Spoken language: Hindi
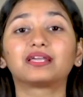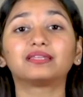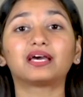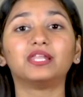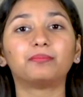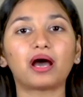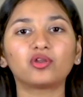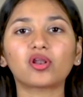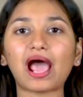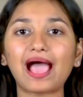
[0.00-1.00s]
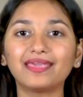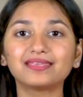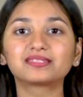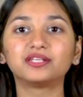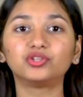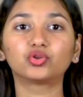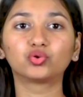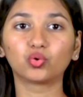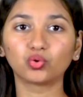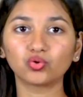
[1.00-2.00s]
करें तालिबान और आईएस की तो
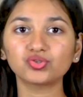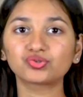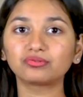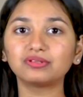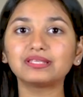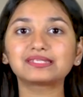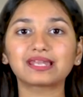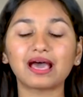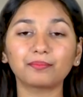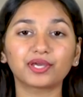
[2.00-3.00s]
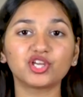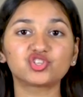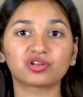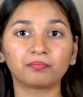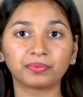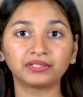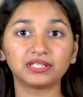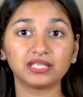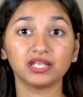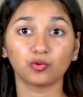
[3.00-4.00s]
दोनों सुन्नी इस्लाम के
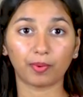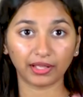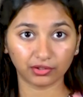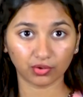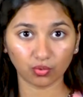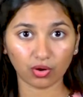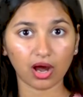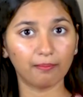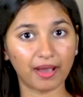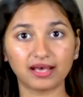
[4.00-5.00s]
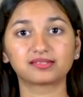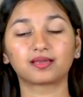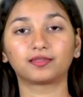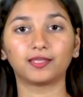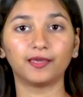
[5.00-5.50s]
चरमपंथी रूपांतरों का अभ्यास करते